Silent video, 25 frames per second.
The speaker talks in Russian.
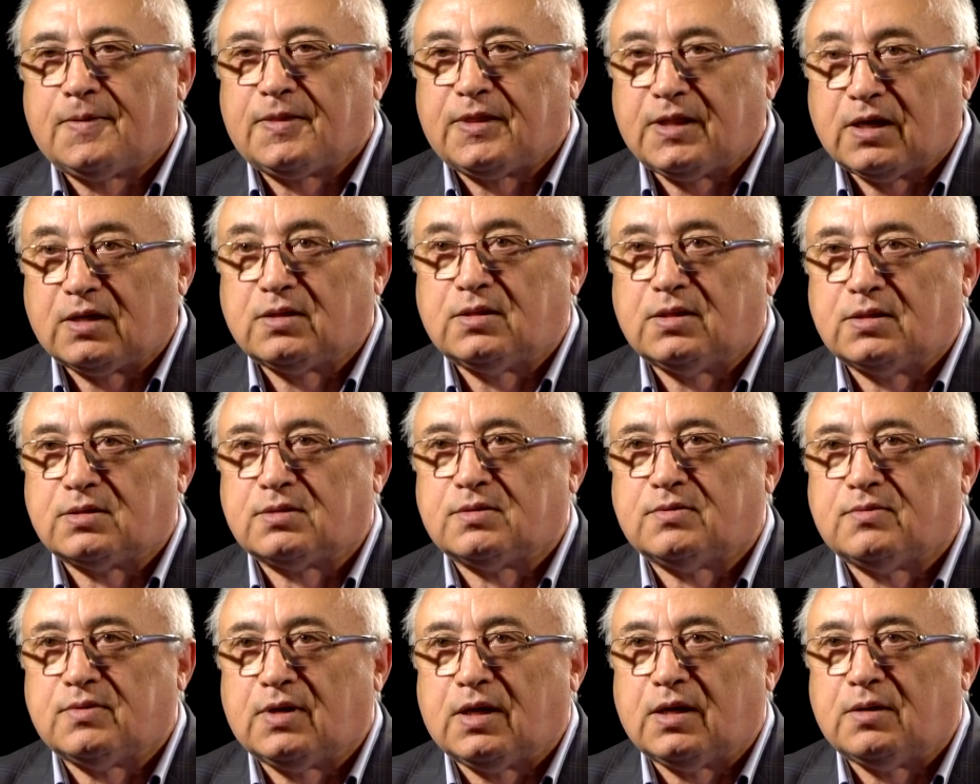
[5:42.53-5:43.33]
так
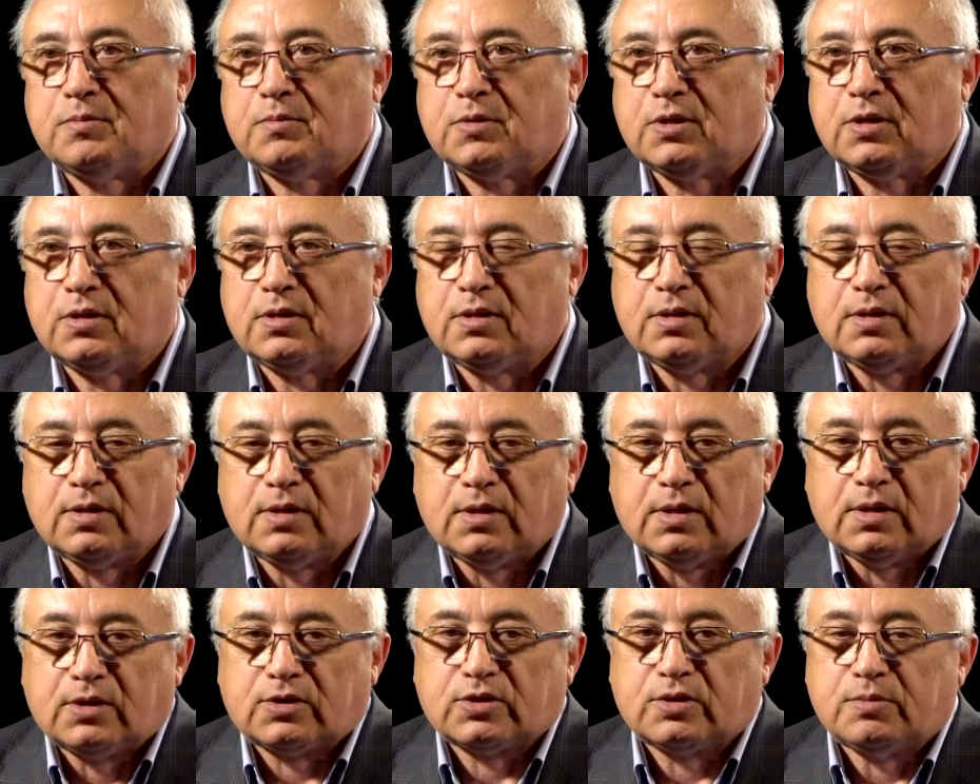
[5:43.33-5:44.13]
называемое
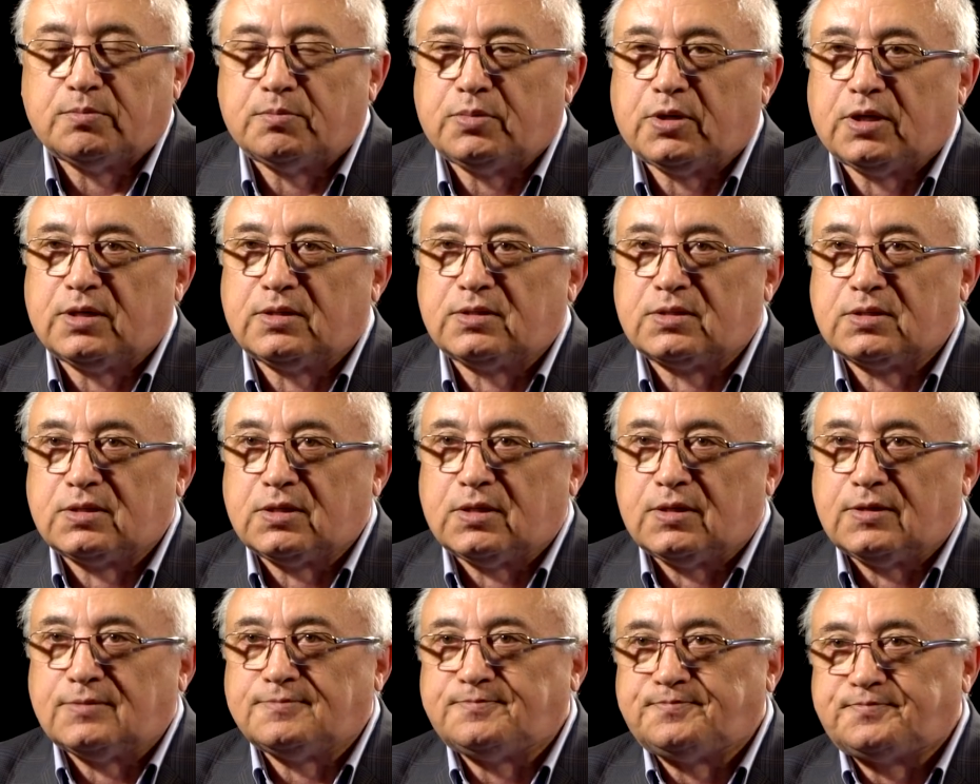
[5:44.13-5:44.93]

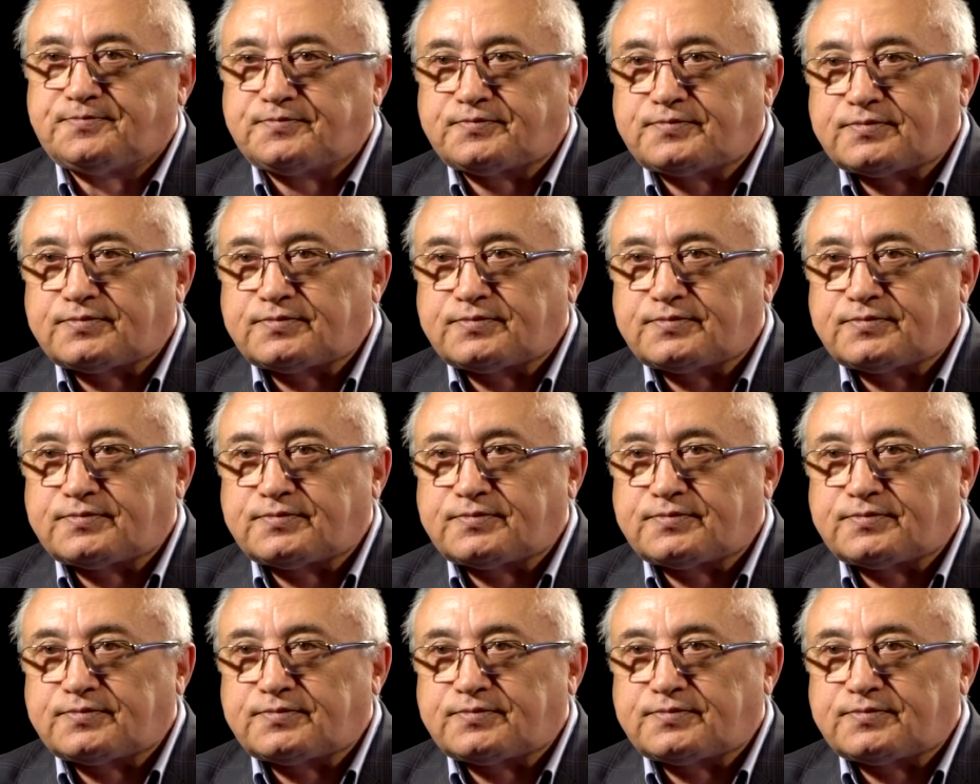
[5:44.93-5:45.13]
шимпанзе –